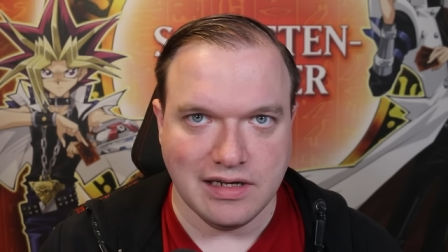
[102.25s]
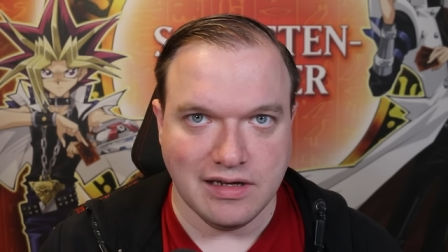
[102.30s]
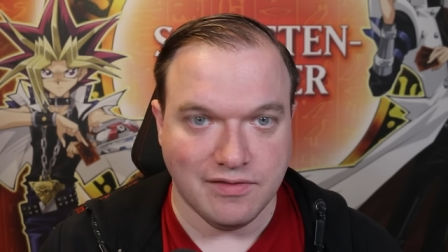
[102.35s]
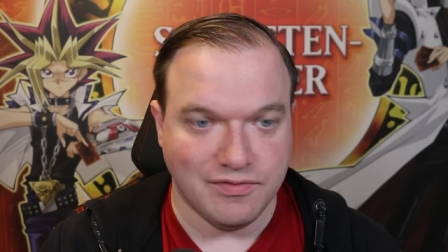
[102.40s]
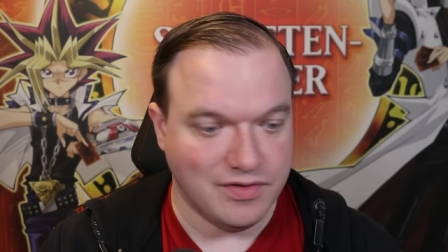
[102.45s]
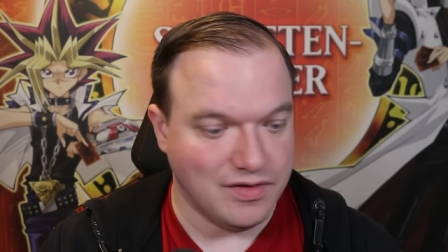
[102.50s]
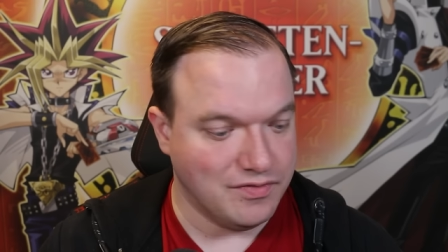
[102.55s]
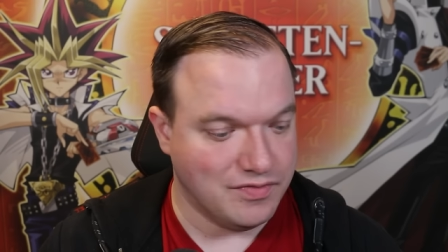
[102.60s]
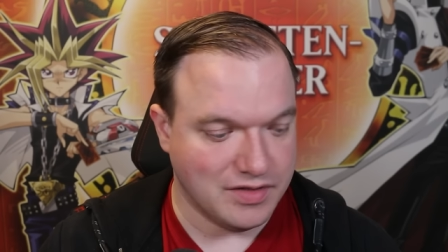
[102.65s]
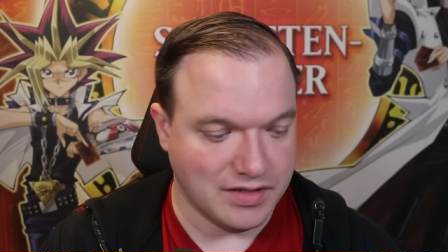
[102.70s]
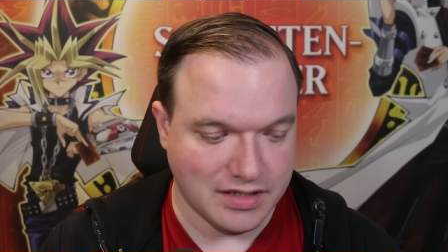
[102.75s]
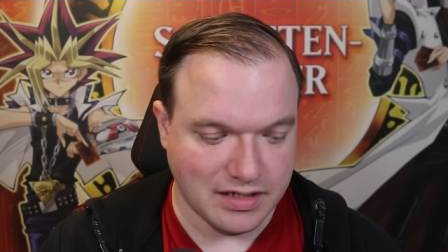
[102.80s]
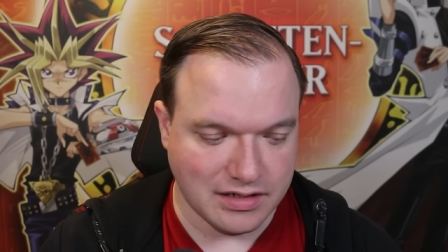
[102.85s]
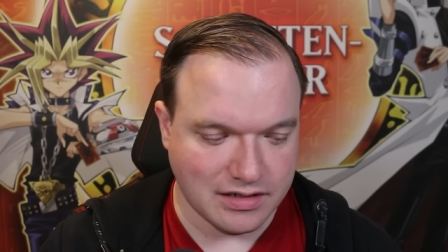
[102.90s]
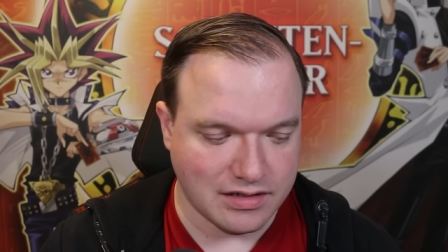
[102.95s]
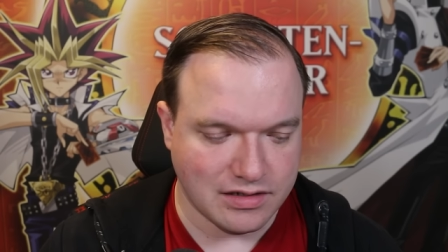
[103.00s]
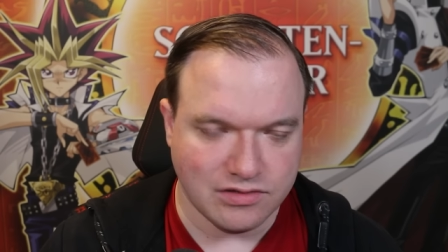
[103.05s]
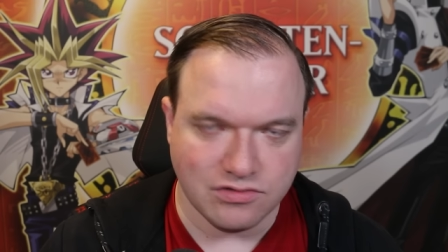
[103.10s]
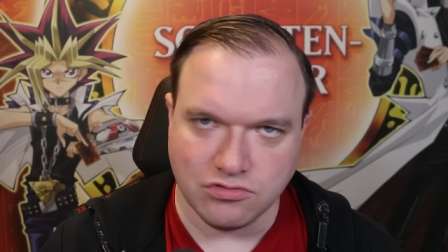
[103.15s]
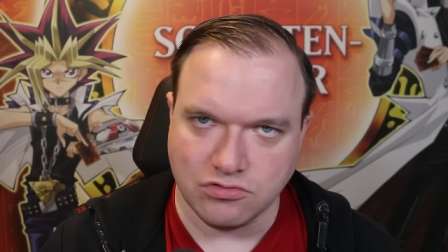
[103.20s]
Äh, vielen, vielen
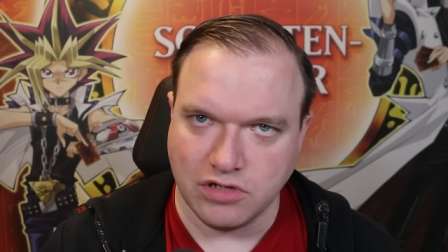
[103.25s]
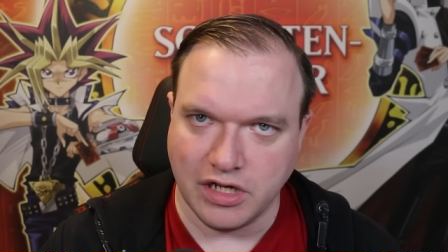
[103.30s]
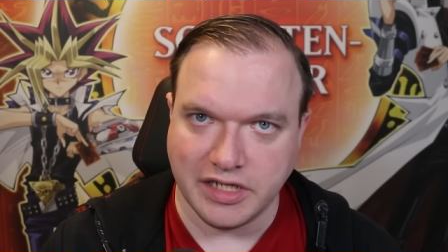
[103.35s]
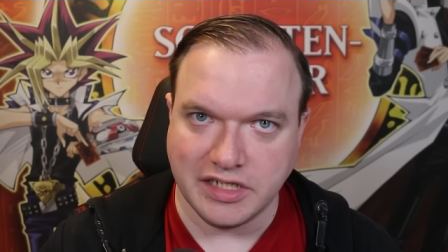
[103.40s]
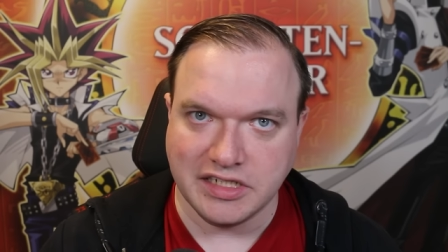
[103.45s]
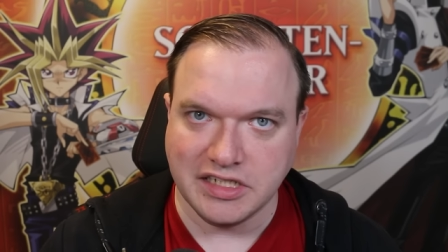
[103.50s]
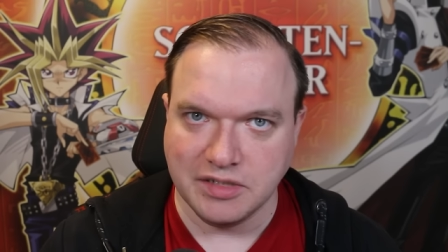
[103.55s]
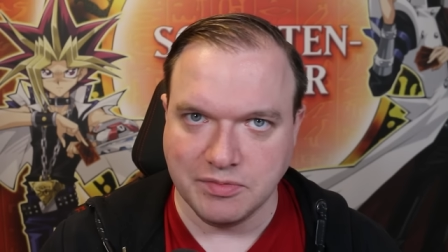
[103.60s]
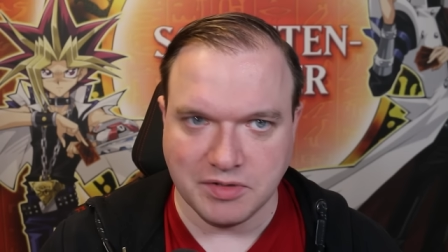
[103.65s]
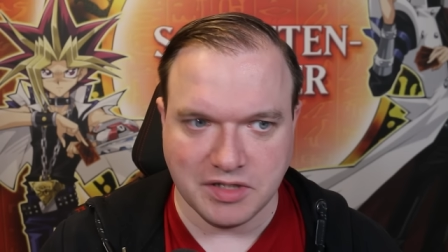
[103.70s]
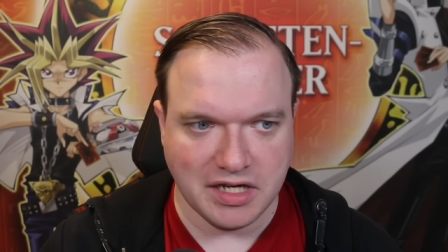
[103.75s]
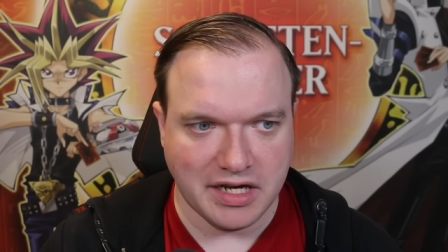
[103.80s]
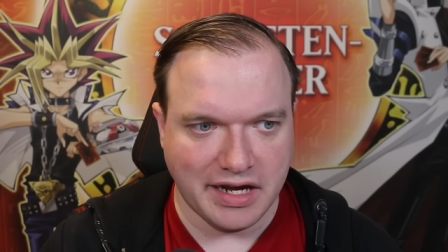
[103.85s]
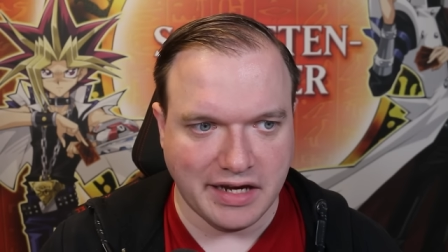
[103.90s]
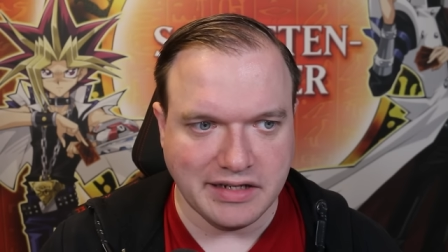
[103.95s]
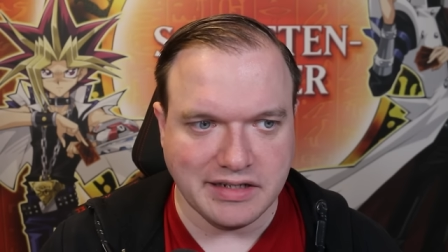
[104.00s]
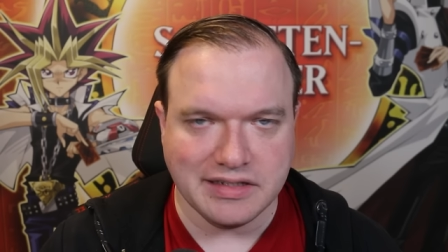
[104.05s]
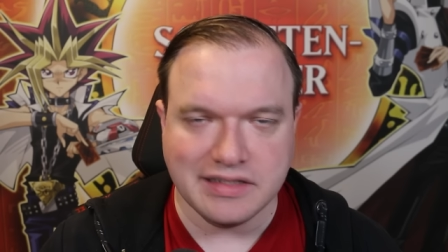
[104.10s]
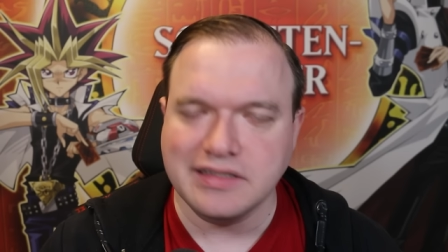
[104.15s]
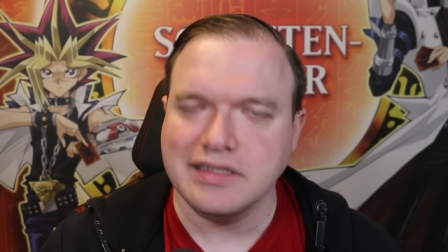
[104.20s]
Dank, also hätte ich nicht mit
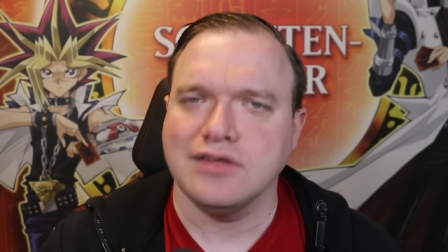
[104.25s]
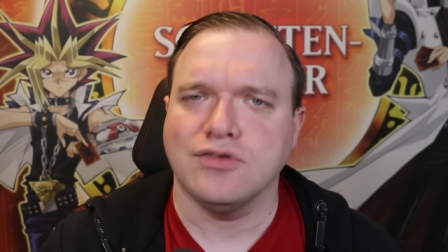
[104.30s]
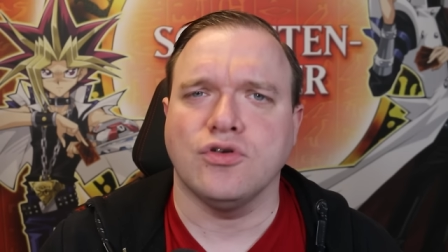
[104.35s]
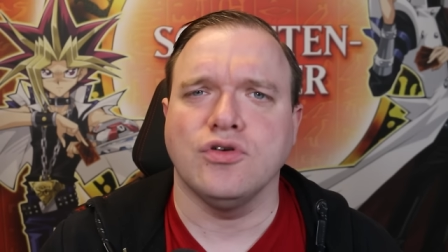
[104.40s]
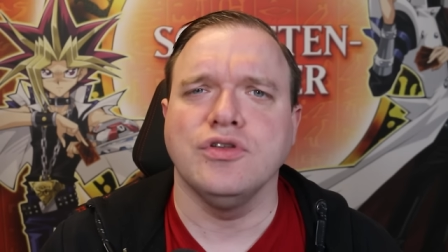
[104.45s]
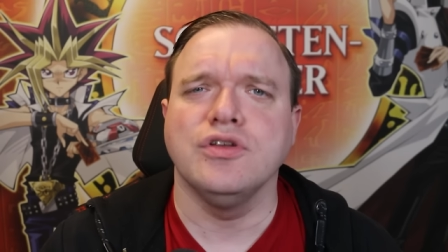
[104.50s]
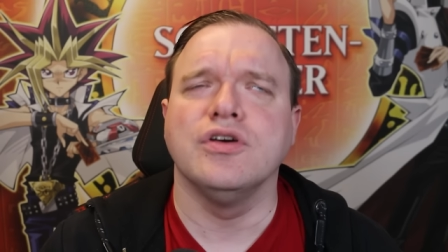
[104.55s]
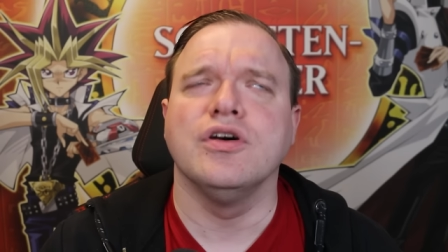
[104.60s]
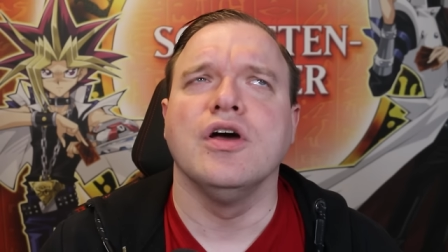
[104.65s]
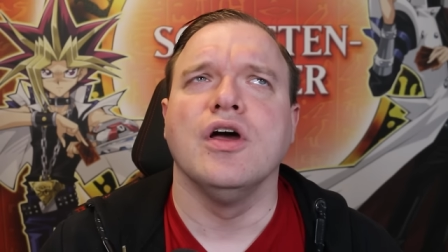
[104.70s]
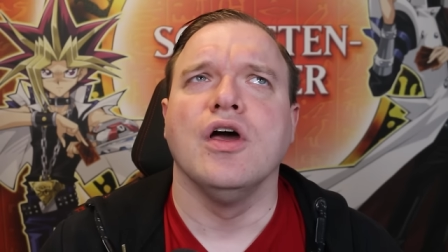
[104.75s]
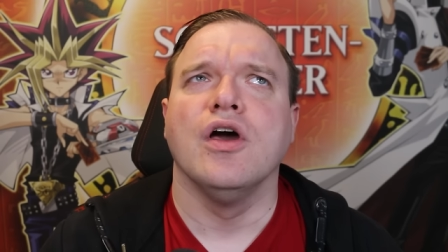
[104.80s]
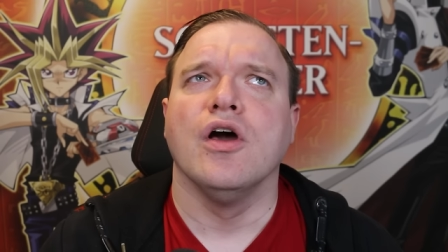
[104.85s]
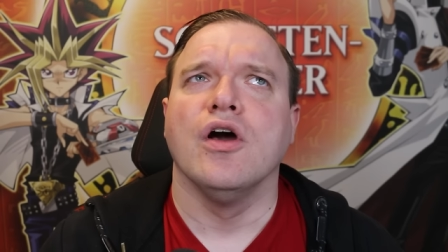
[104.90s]
gerechnet. Ist ja doch eine